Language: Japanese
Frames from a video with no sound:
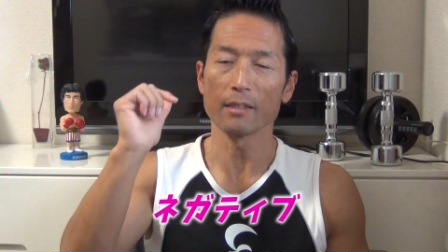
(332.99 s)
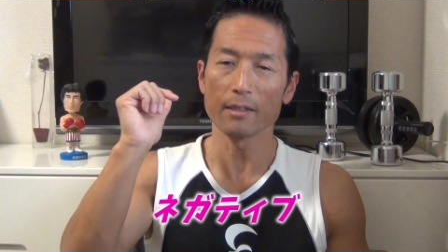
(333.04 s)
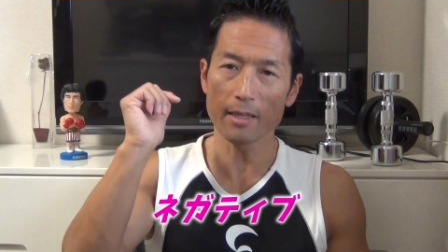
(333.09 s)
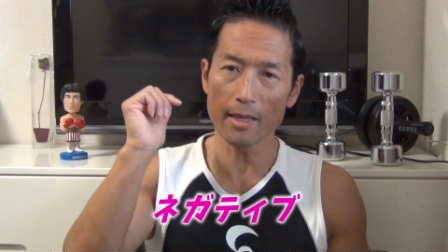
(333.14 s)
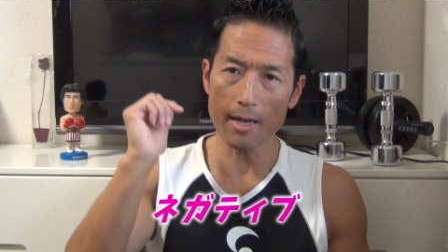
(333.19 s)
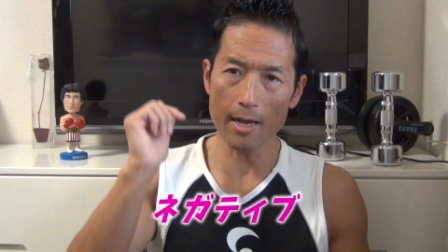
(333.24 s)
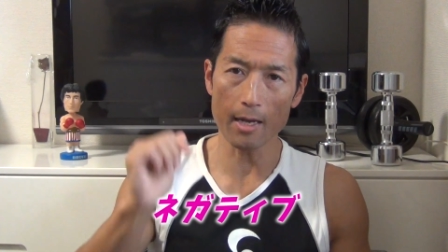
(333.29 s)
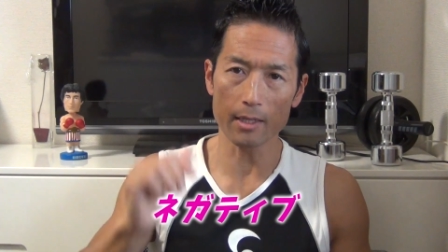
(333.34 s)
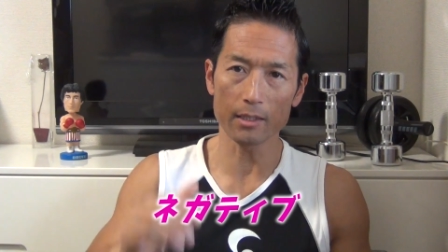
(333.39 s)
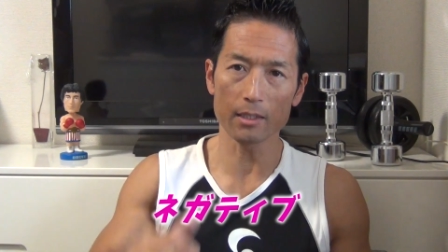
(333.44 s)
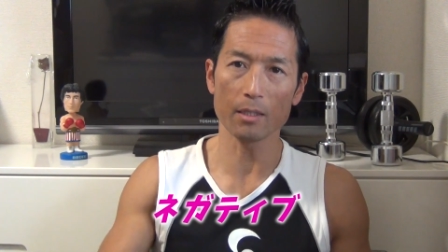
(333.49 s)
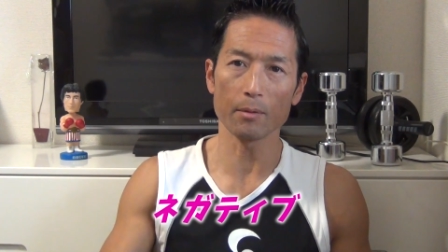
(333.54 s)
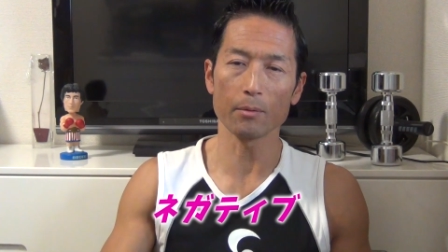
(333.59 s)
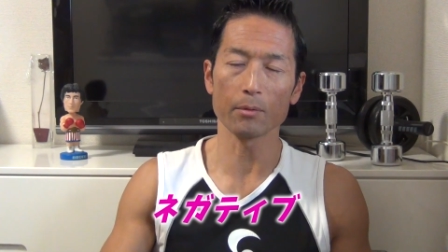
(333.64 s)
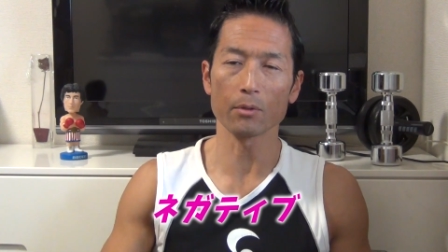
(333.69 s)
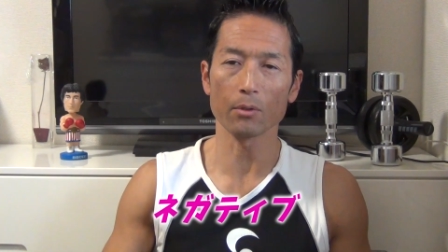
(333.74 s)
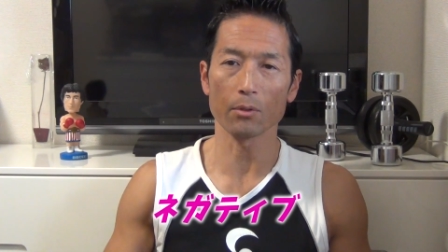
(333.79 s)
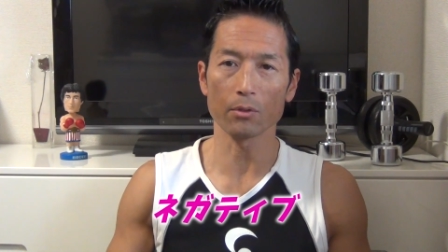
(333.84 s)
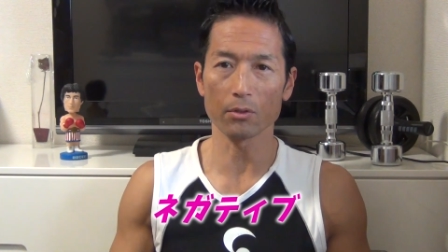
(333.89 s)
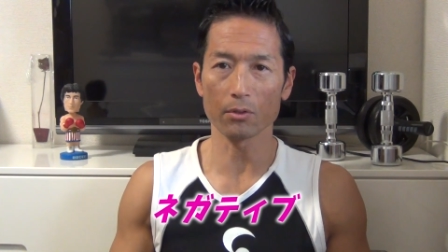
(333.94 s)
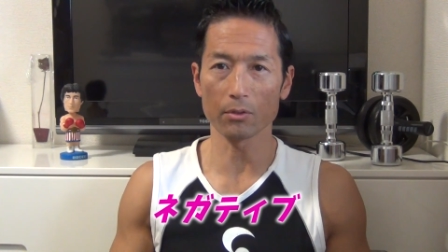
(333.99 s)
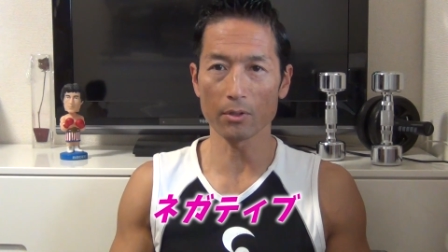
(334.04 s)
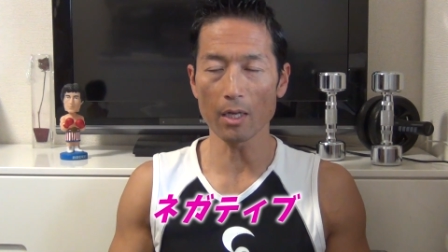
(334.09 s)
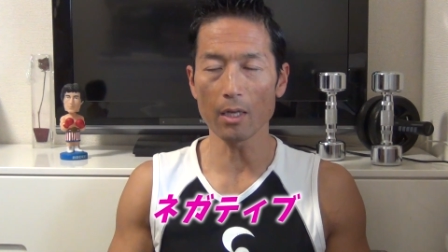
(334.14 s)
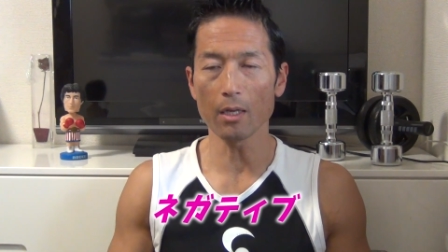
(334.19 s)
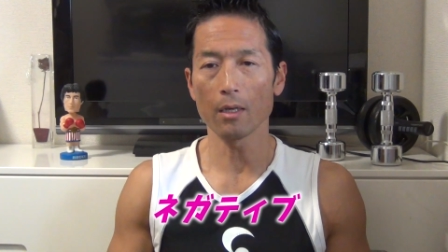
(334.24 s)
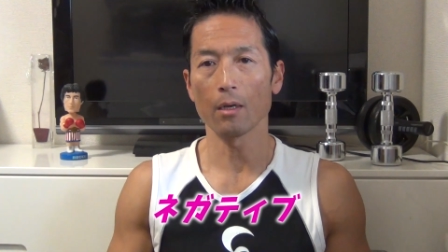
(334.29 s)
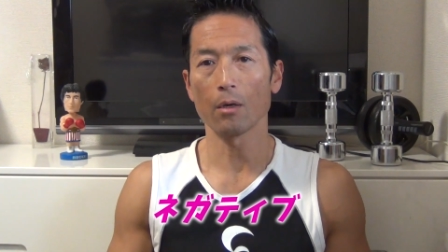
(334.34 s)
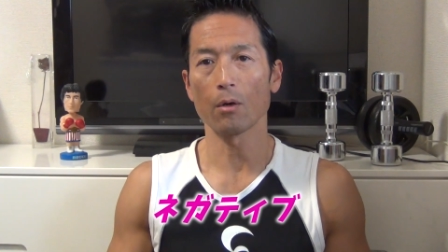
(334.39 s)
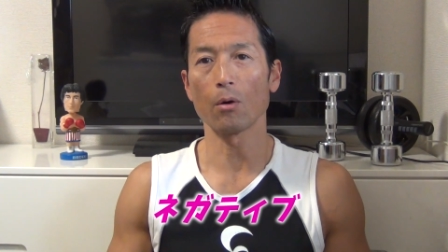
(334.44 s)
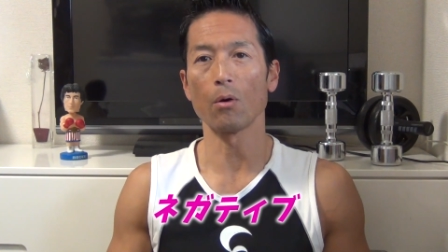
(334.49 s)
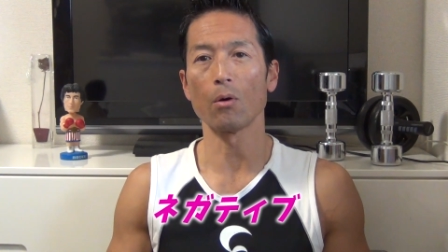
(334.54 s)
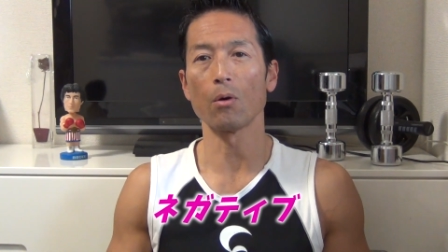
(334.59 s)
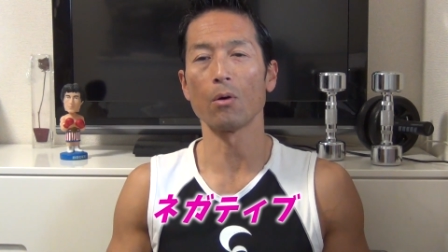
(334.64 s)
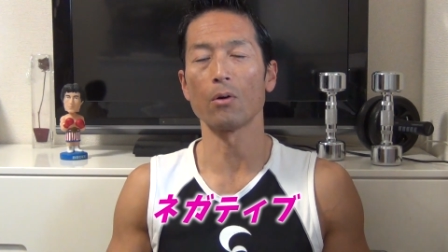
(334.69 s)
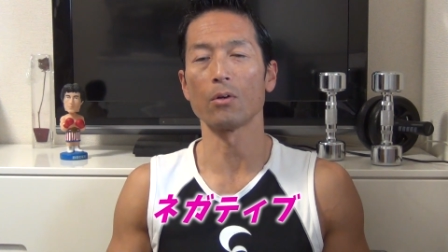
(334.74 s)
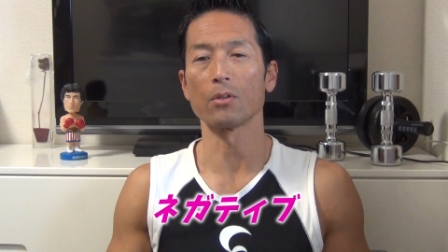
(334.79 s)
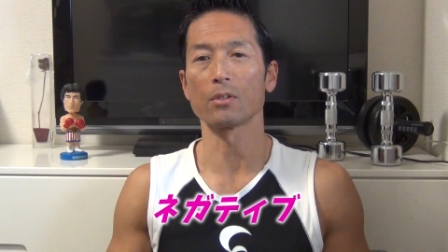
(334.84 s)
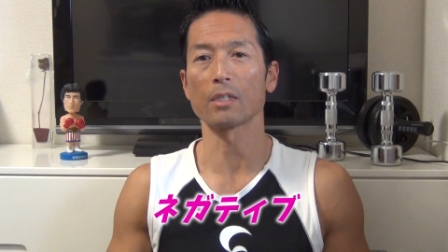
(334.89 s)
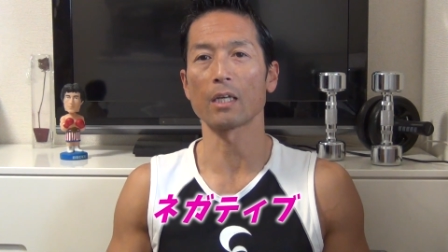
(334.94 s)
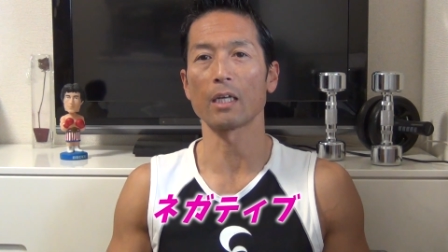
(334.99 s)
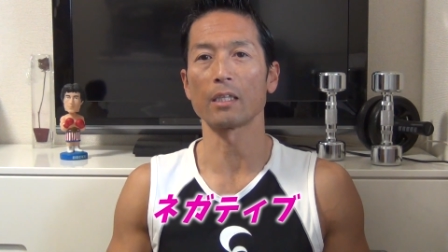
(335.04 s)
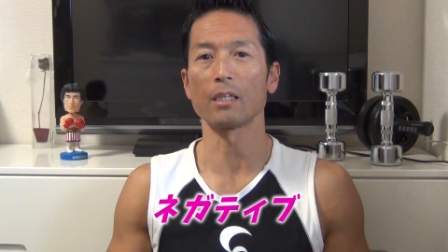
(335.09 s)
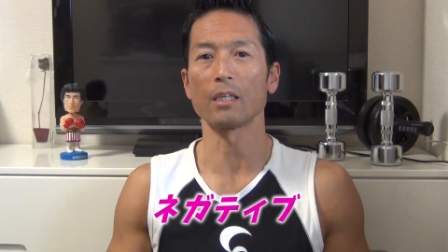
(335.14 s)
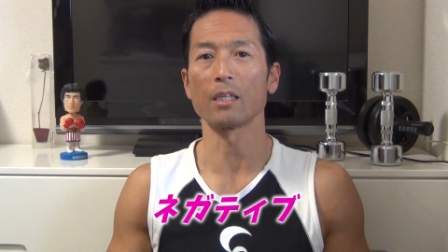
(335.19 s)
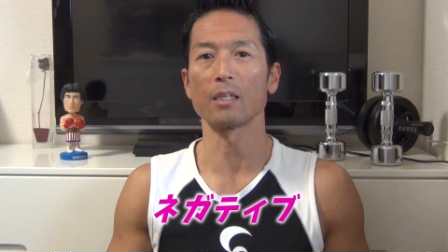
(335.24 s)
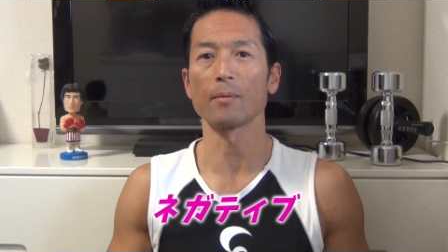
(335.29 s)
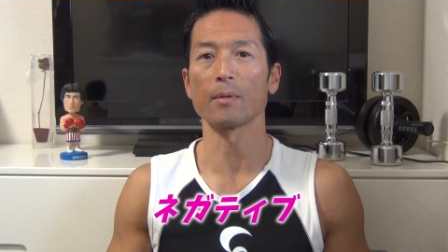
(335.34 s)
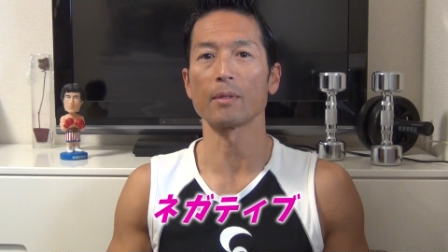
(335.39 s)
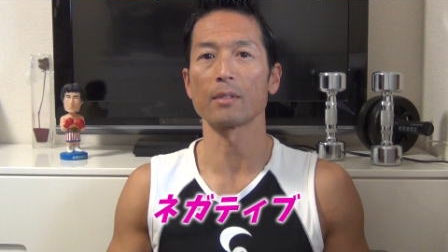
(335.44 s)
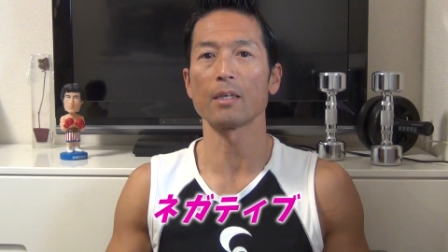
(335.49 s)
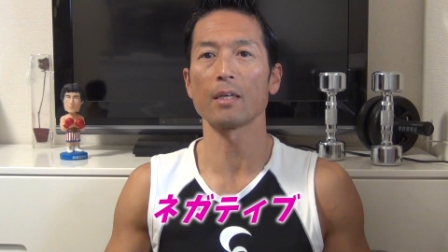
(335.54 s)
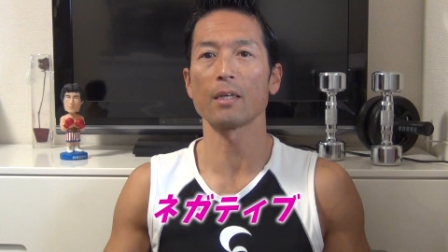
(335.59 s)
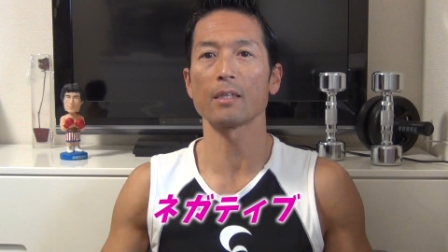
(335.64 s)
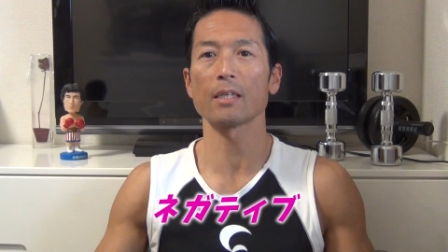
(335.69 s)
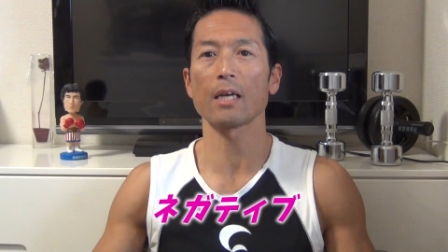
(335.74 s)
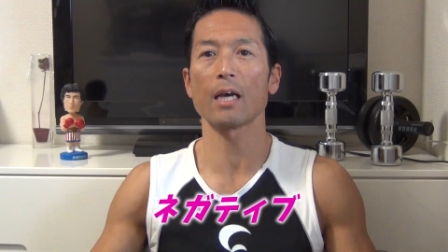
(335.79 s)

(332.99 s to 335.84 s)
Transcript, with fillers: ネガティブというね、方法を使っていきますね。